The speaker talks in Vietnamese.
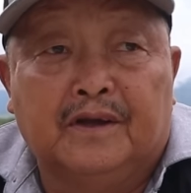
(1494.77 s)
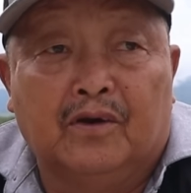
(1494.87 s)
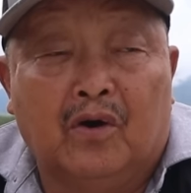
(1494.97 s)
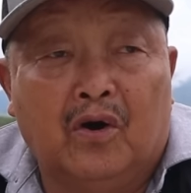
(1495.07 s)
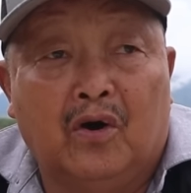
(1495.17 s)

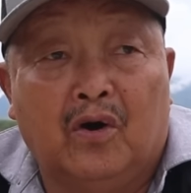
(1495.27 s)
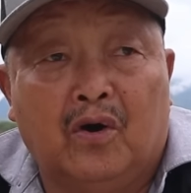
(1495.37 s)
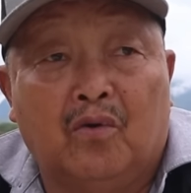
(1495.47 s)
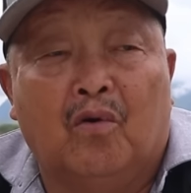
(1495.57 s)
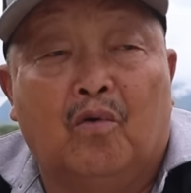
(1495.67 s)

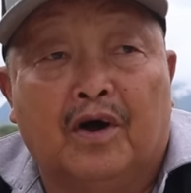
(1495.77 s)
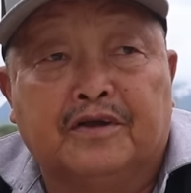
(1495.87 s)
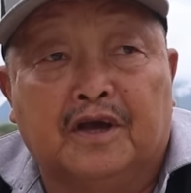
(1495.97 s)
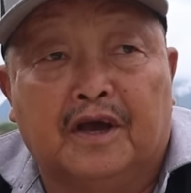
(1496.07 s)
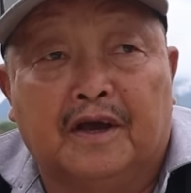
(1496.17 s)
ô ô
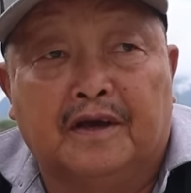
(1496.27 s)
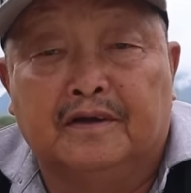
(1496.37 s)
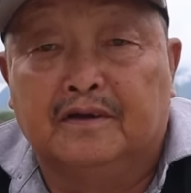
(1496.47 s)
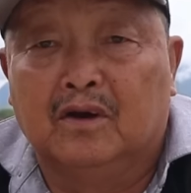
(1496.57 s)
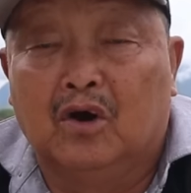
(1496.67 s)
chế
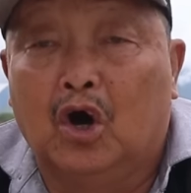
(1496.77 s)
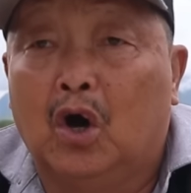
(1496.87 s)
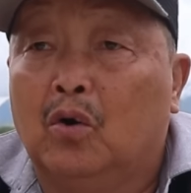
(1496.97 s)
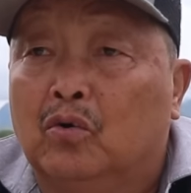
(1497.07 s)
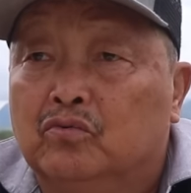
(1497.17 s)

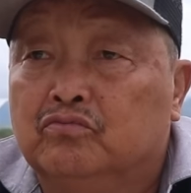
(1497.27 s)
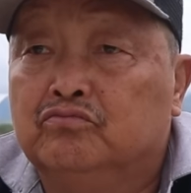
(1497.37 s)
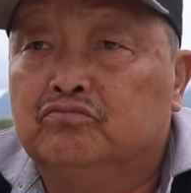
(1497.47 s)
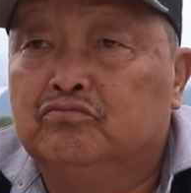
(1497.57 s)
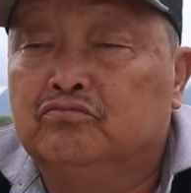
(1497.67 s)
ô
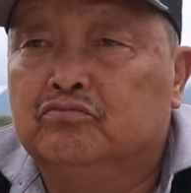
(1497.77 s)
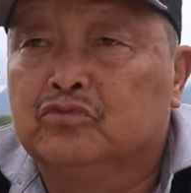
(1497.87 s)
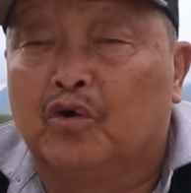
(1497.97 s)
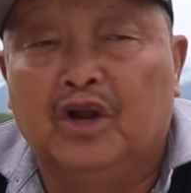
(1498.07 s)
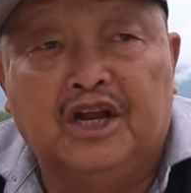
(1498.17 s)

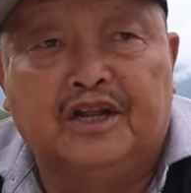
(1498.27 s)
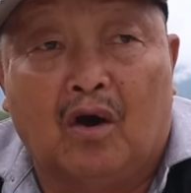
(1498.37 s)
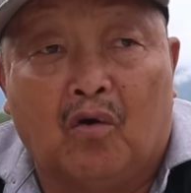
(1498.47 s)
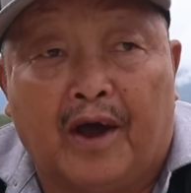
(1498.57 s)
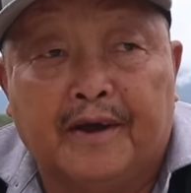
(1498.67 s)
tôi lìn
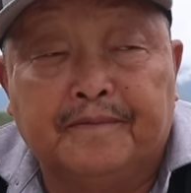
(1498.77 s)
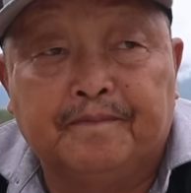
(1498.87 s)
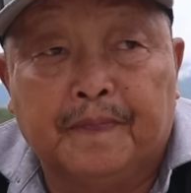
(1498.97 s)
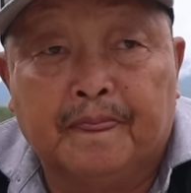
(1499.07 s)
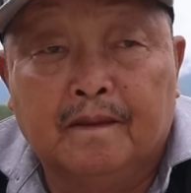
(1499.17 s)
đầu lại
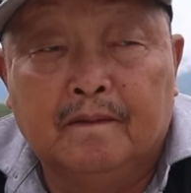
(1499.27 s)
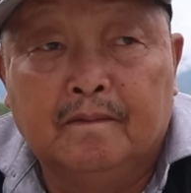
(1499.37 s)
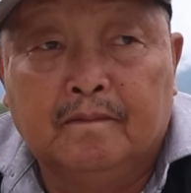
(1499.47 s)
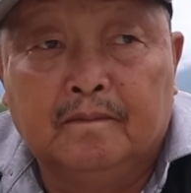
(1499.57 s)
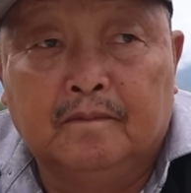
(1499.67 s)

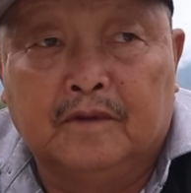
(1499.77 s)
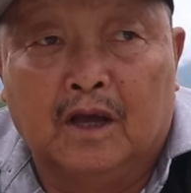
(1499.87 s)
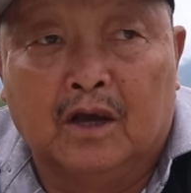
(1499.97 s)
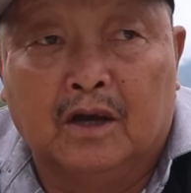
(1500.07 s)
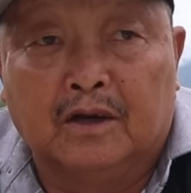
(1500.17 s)

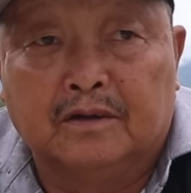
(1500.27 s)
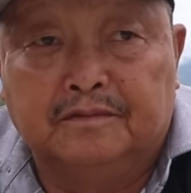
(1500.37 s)
chế,